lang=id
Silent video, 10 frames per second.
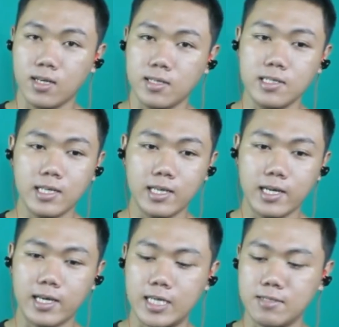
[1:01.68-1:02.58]
dia jadi
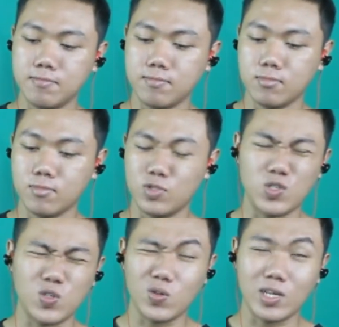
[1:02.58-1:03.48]
kayak
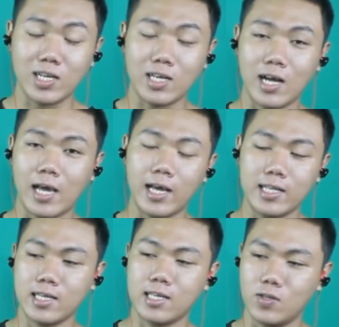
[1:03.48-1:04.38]
nunjuk-nunjukin
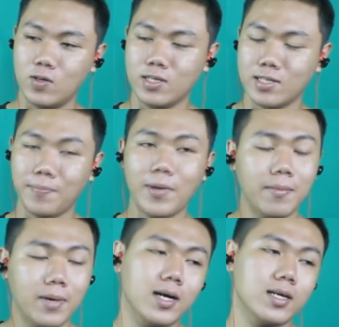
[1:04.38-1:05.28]
kekayaannya gitu tapi
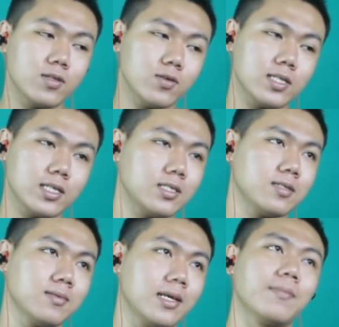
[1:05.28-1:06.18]
emang itu it
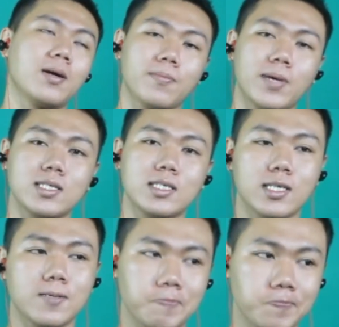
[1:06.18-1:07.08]
is emang
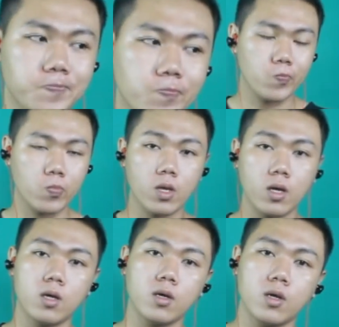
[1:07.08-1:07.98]
memancing
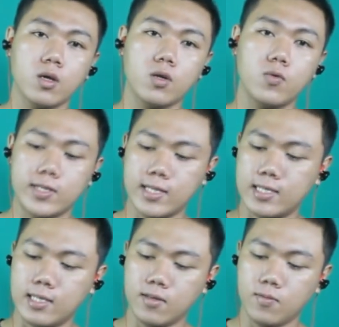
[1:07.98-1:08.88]
duitnya
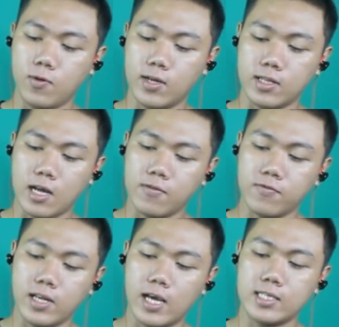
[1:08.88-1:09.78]
sih buat
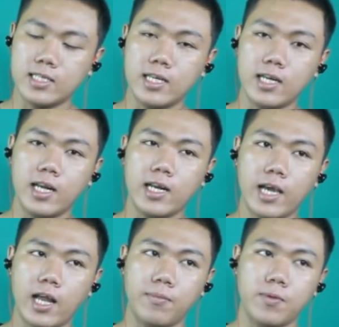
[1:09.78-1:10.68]
afiliasi jadi dia ini
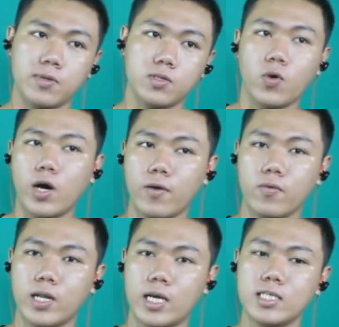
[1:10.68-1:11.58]
kayak lebih pejuang
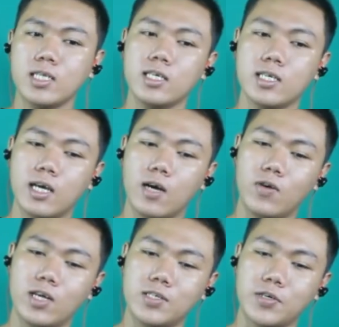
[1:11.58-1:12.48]
afiliasi yang
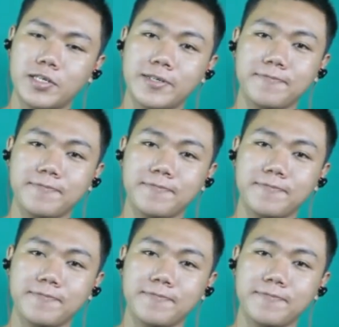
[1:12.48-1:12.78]
udah join